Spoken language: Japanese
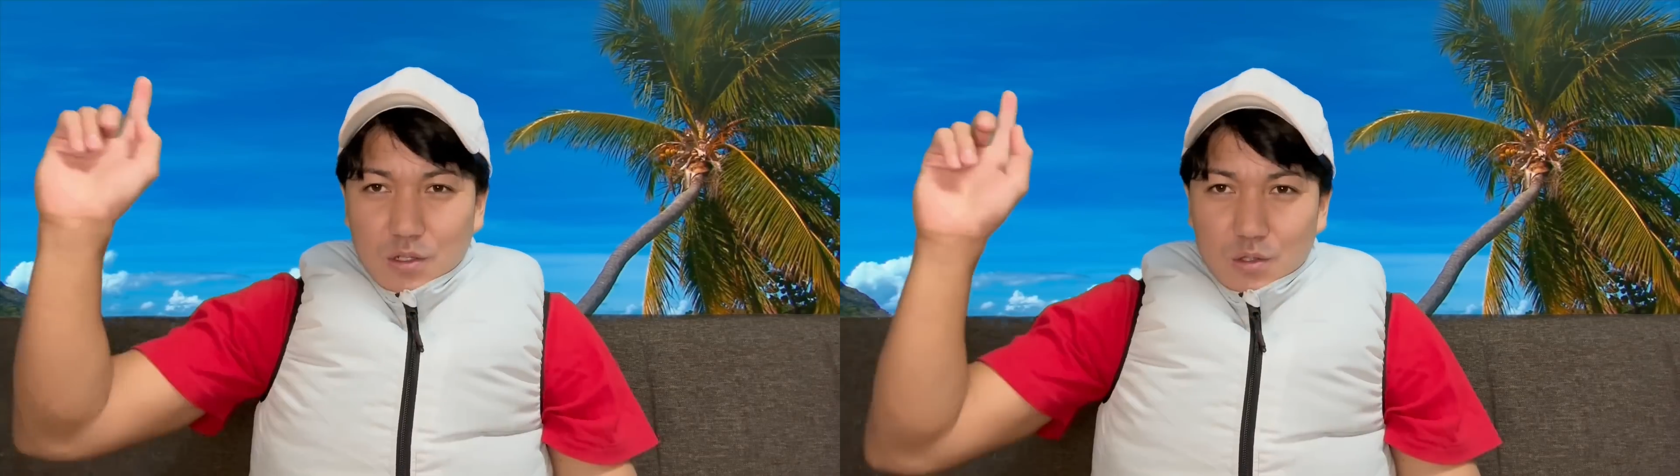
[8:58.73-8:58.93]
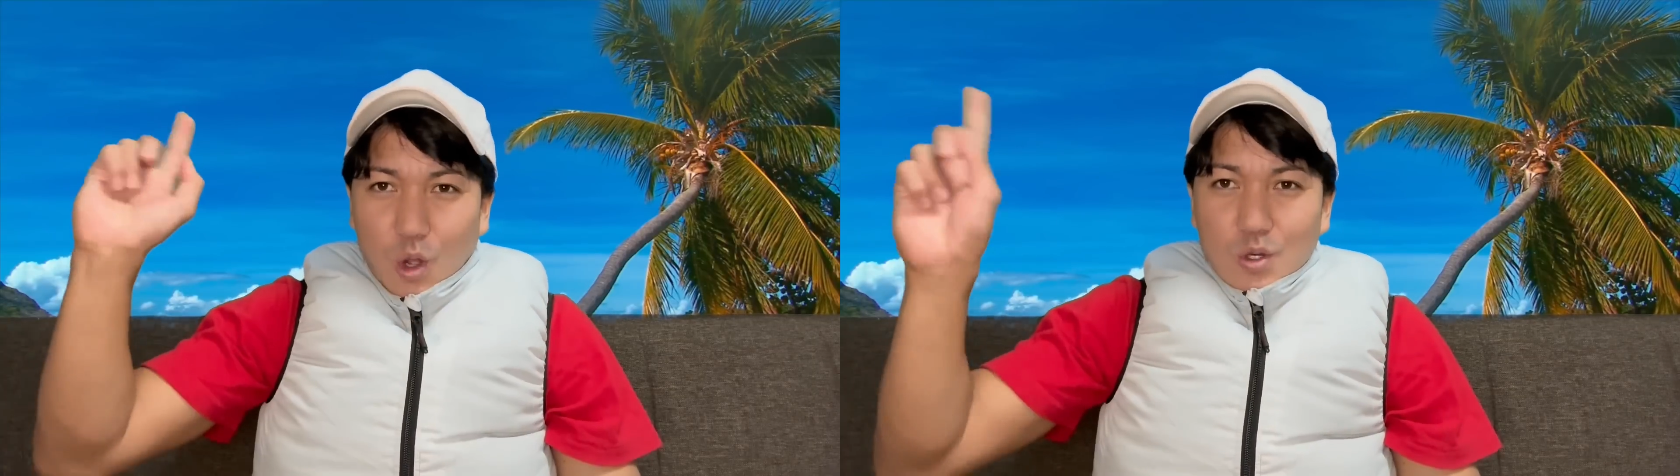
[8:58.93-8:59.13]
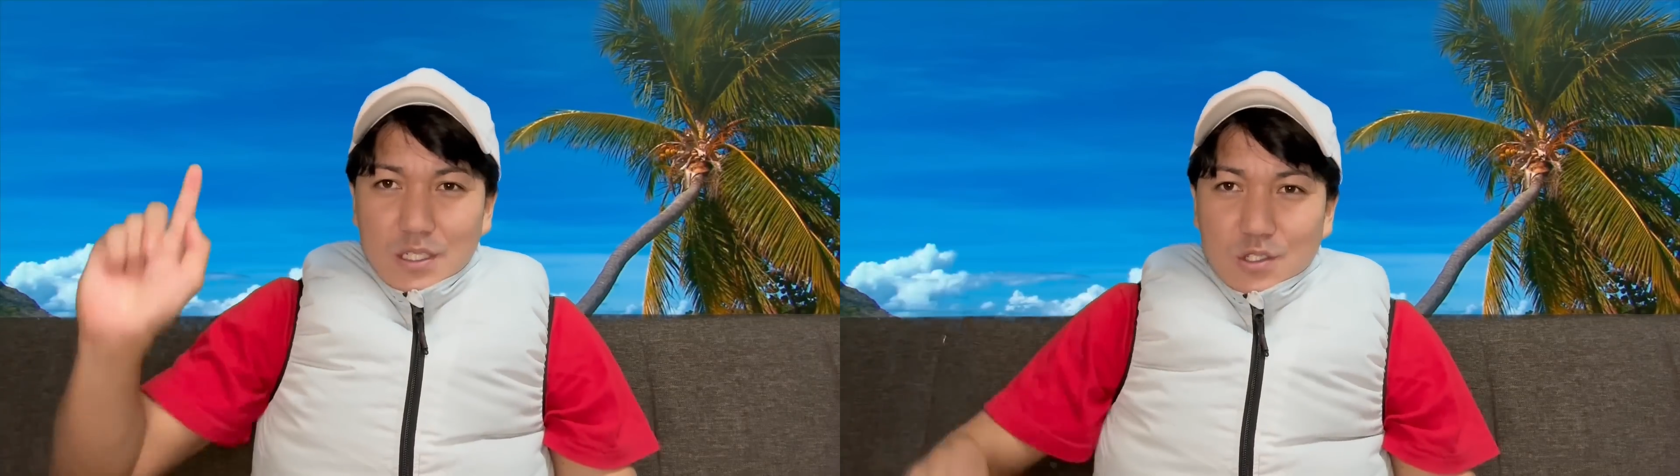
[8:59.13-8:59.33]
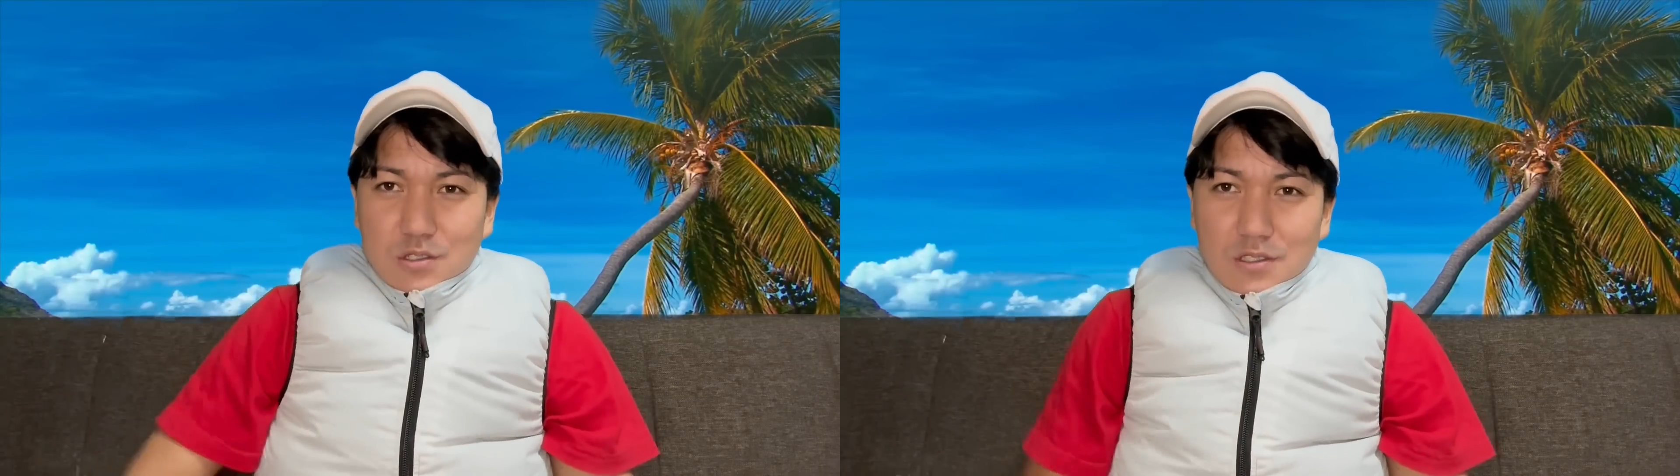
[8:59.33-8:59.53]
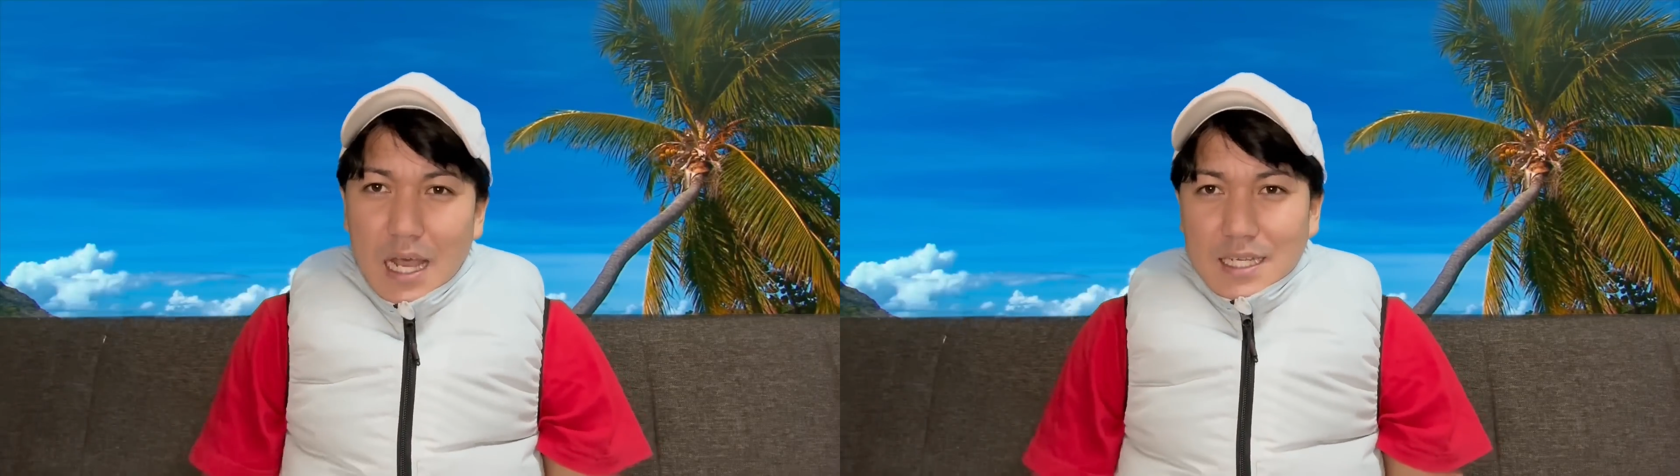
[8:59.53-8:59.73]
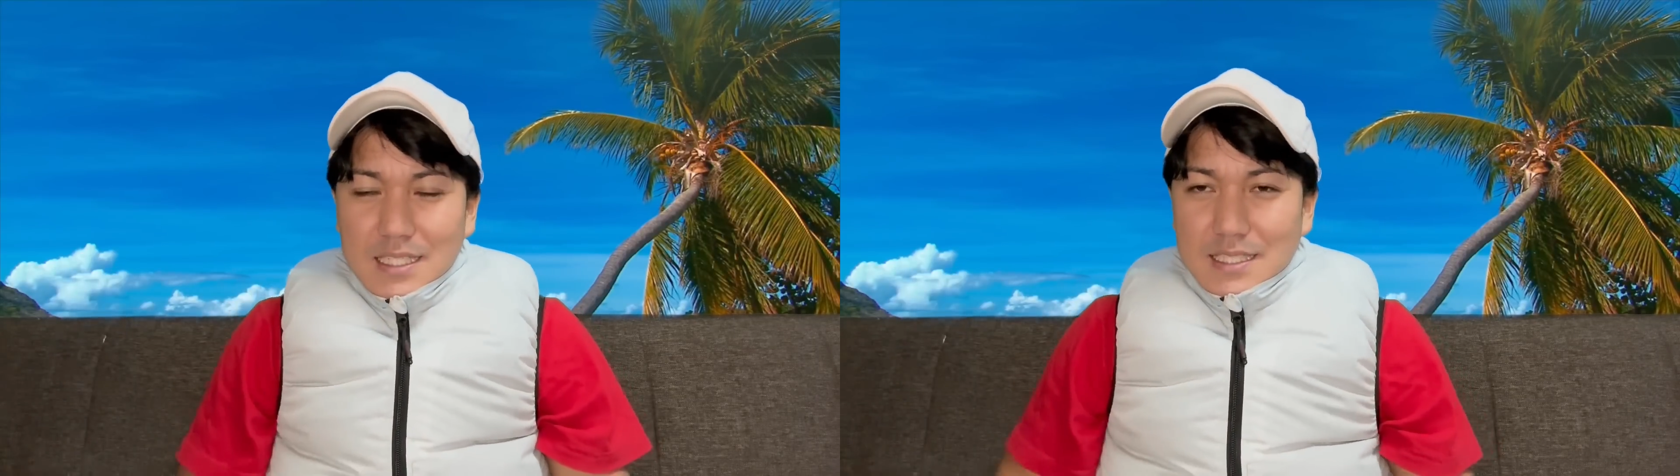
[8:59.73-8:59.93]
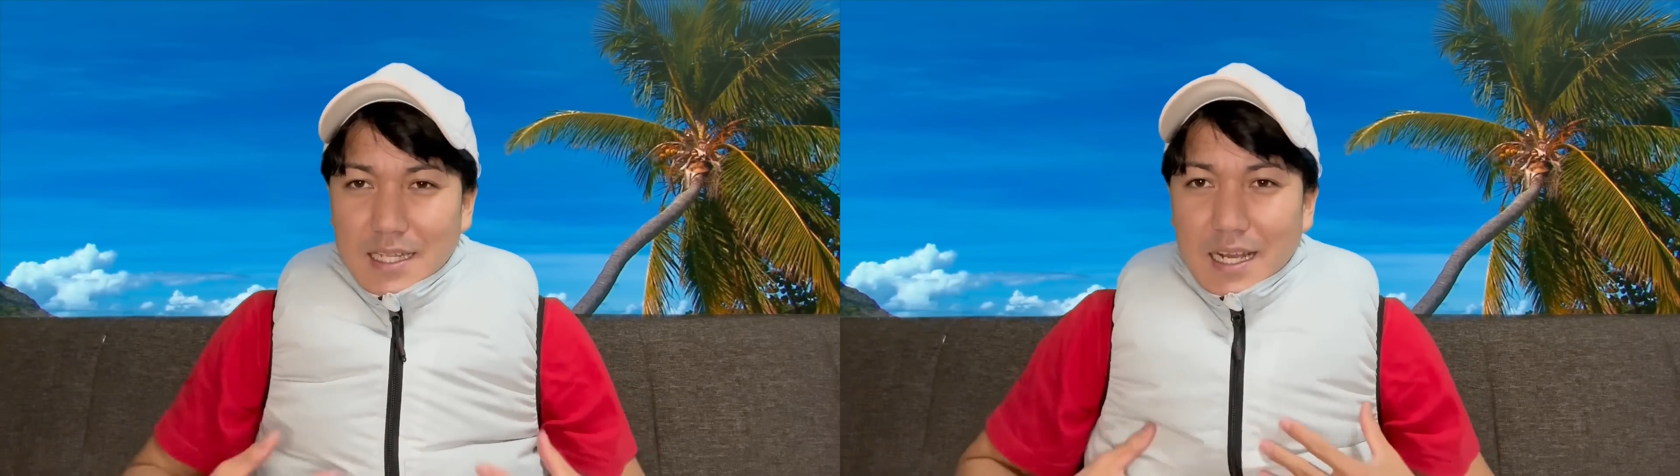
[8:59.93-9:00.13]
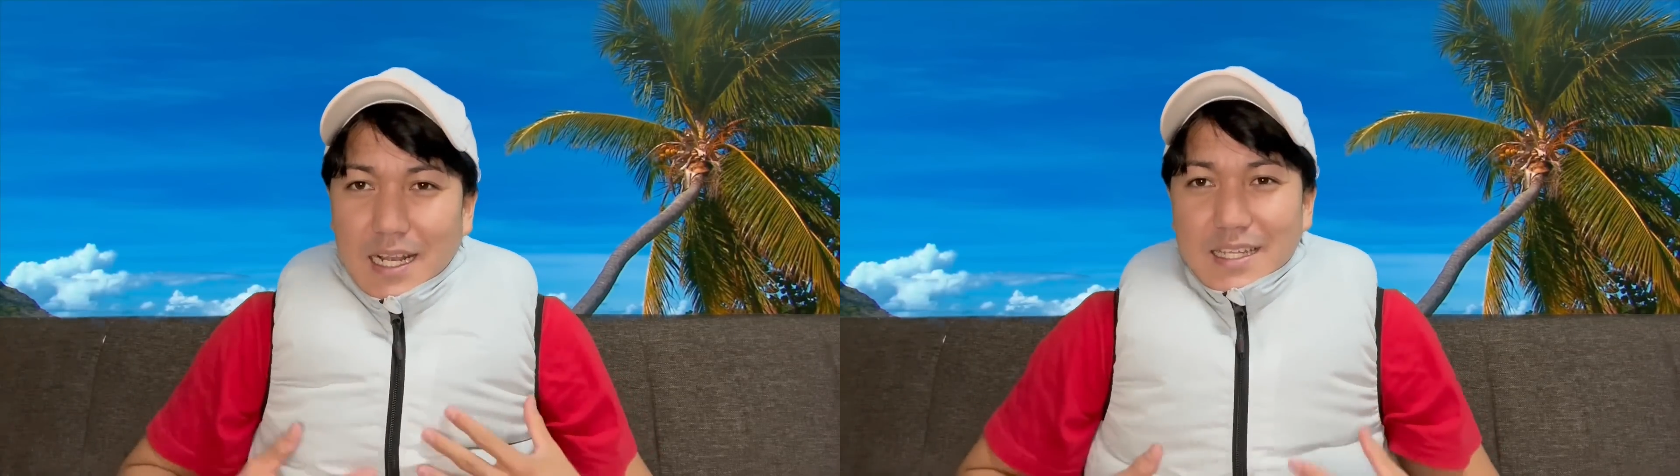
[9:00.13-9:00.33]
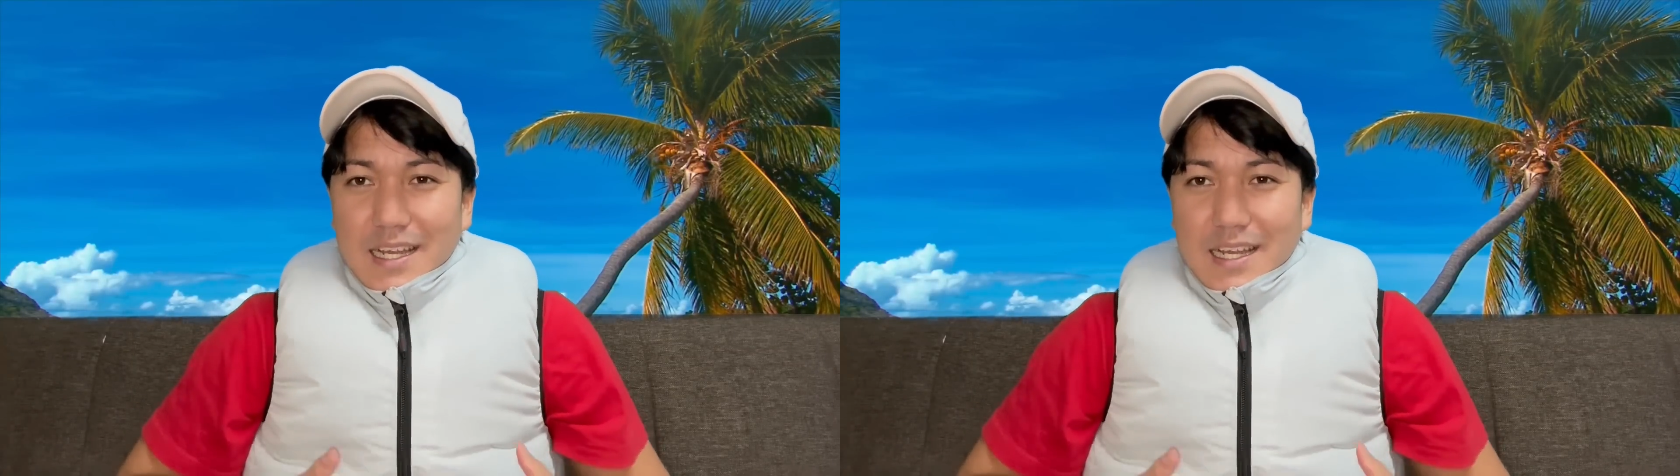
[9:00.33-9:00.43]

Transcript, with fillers: 特にクーラー効いた中で